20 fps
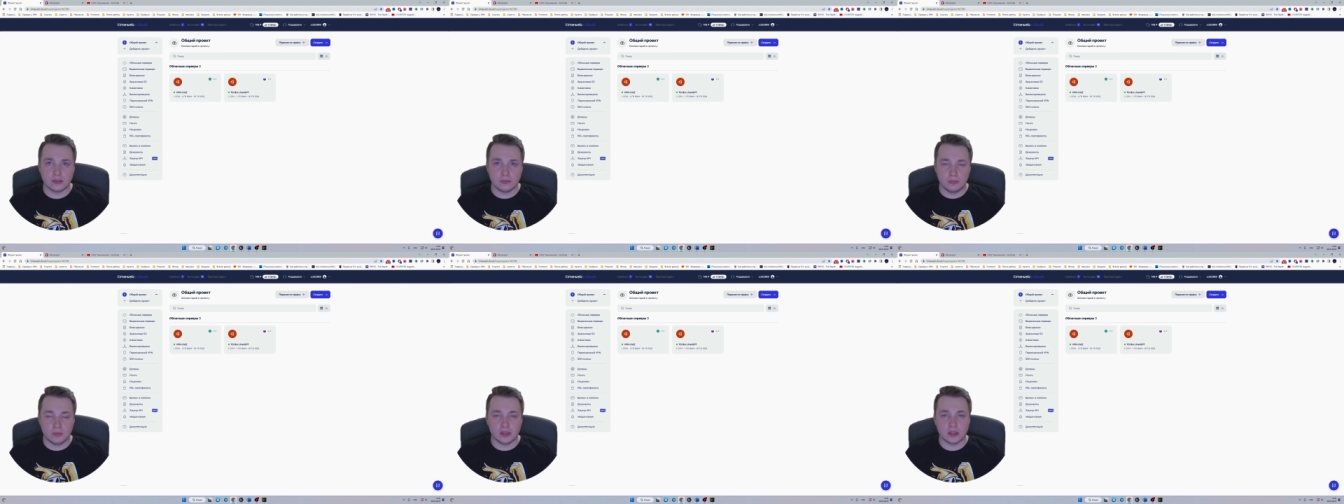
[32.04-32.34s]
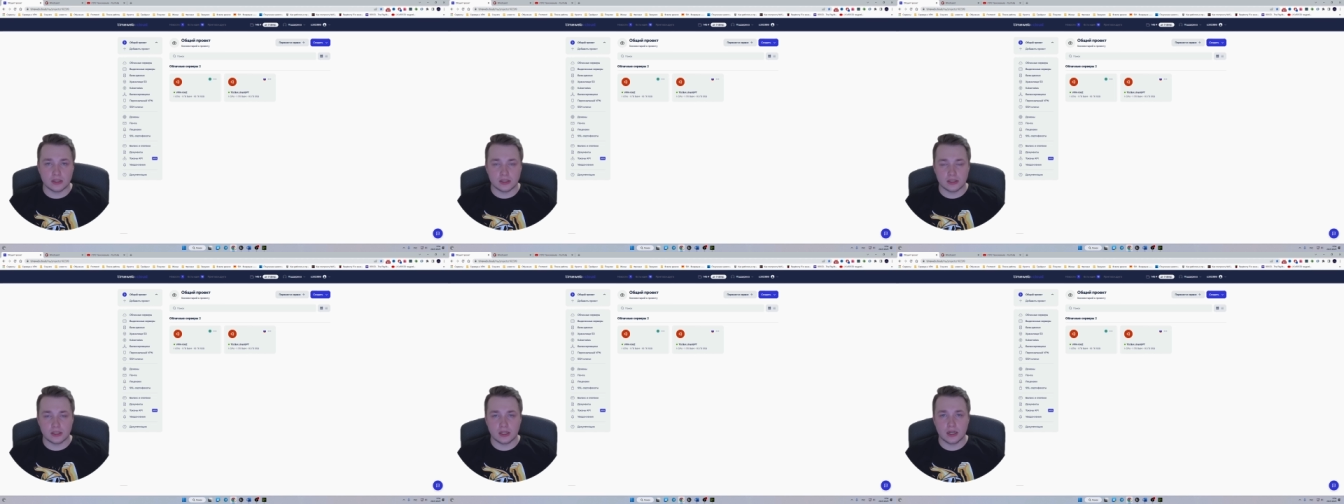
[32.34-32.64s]

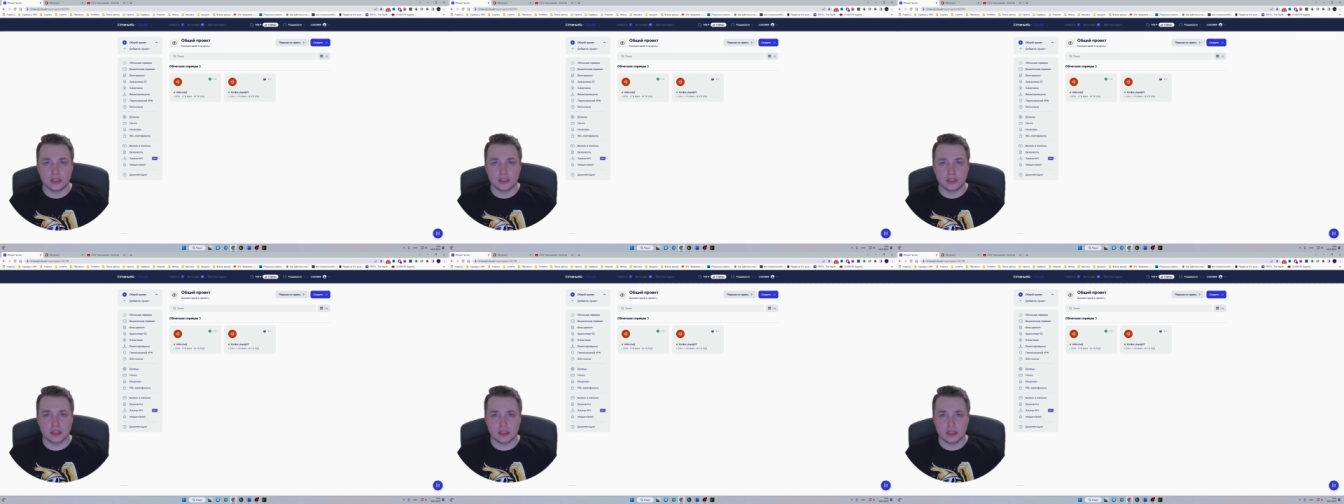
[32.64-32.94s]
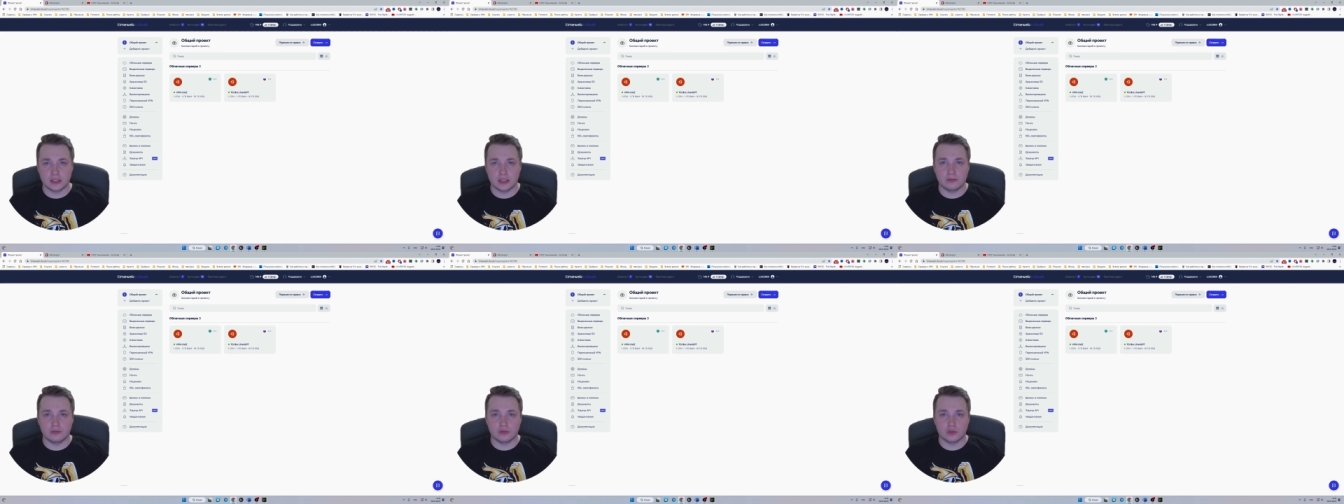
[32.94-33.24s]
было страшно
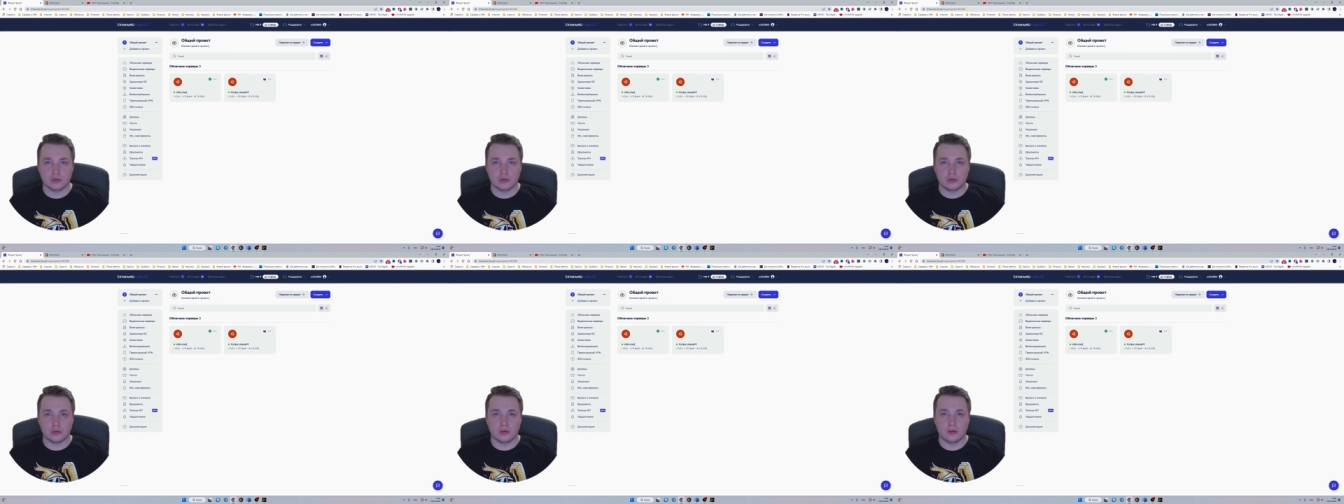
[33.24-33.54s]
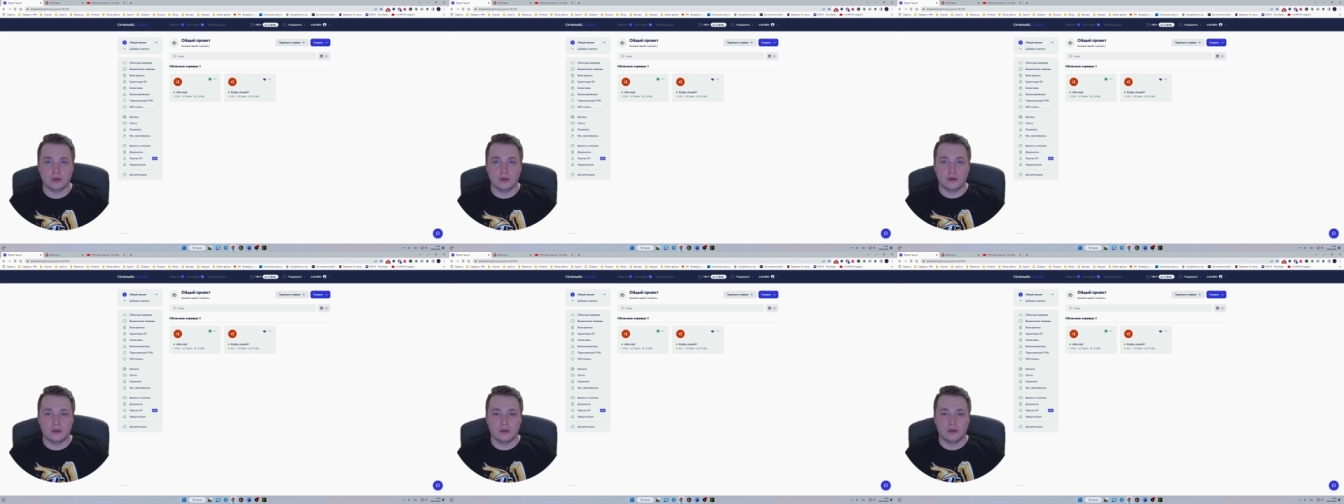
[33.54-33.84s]
из-за того,
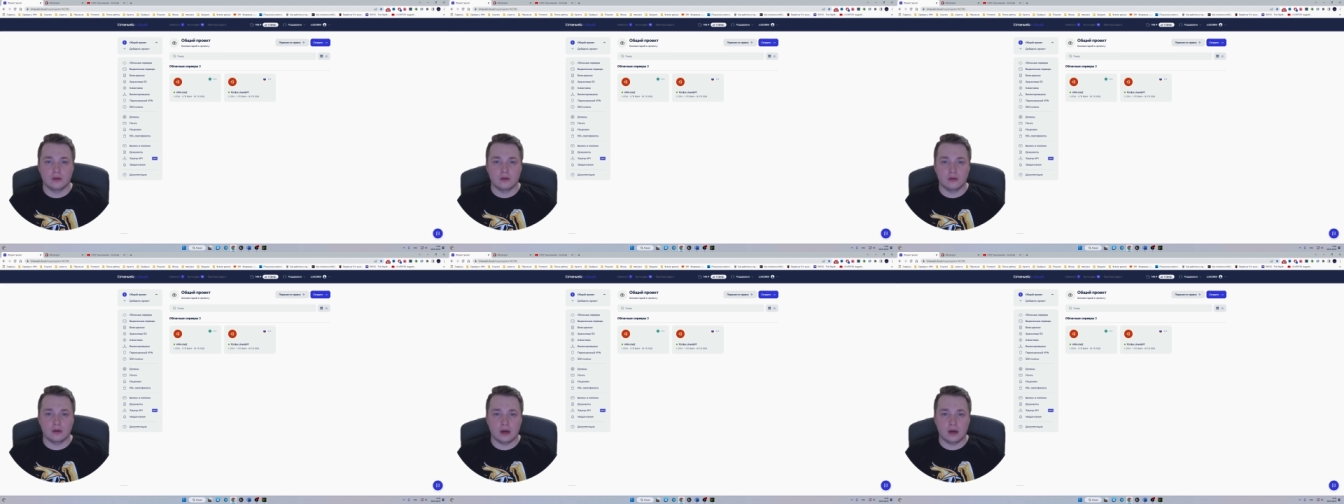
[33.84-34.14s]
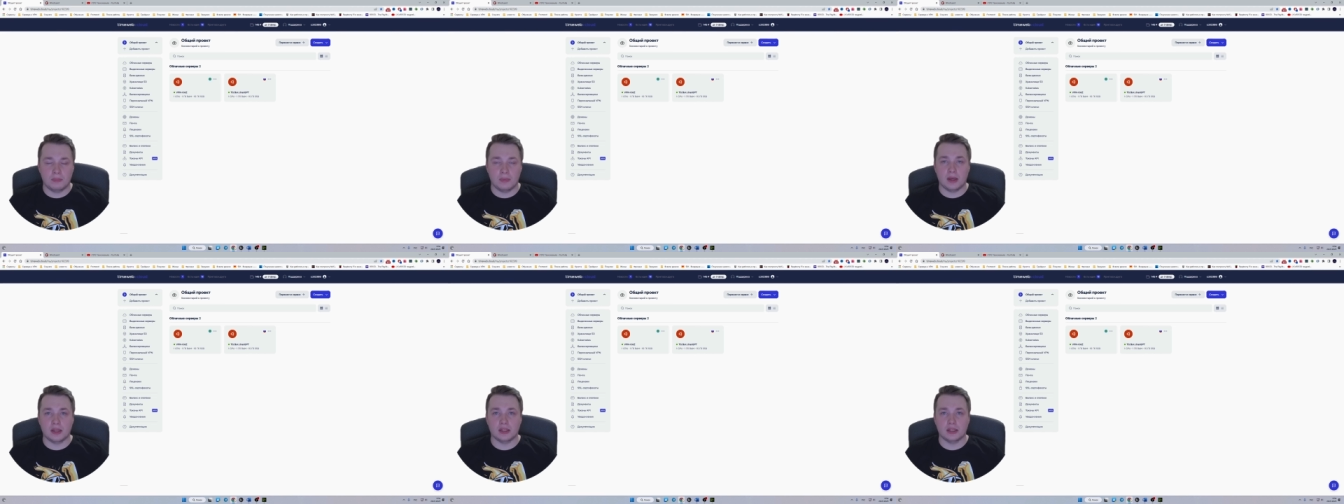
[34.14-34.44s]
что
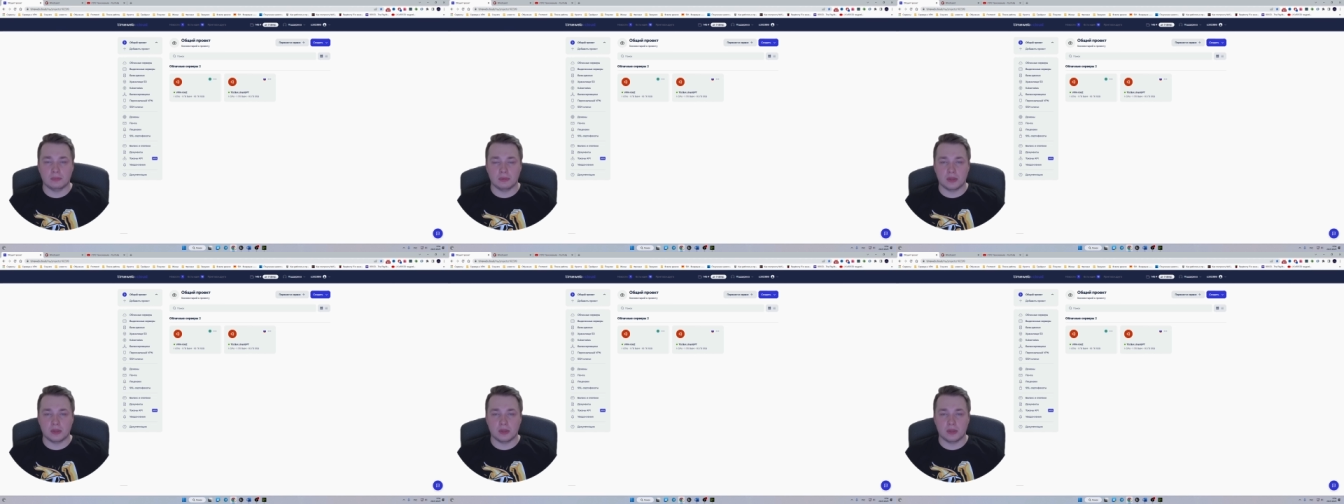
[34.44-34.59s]
опять